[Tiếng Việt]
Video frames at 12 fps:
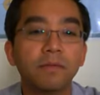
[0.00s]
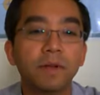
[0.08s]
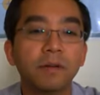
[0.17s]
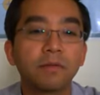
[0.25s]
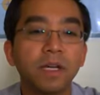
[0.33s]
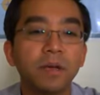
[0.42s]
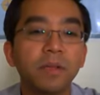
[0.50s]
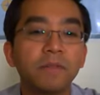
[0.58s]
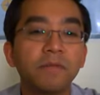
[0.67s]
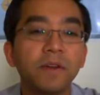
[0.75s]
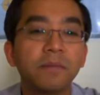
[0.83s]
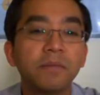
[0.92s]
và đồng thời
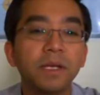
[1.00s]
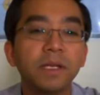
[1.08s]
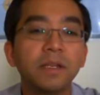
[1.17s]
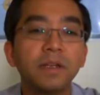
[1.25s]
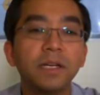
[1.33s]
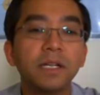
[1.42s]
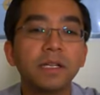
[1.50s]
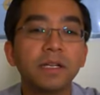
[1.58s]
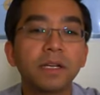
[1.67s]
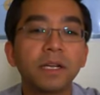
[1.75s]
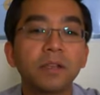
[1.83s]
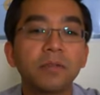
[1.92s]
biết phân biệt giữa hình
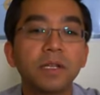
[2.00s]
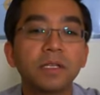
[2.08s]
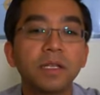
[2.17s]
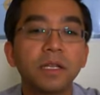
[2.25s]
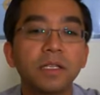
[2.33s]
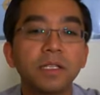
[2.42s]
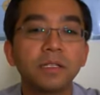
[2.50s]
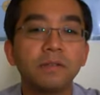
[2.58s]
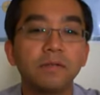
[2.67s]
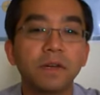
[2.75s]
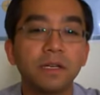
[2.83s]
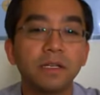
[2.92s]
thức kinh doanh chân
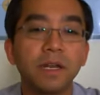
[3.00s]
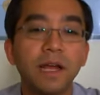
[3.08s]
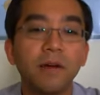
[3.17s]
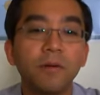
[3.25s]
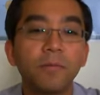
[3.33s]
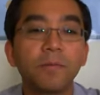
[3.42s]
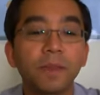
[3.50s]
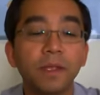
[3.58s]
chính và lừa đảo.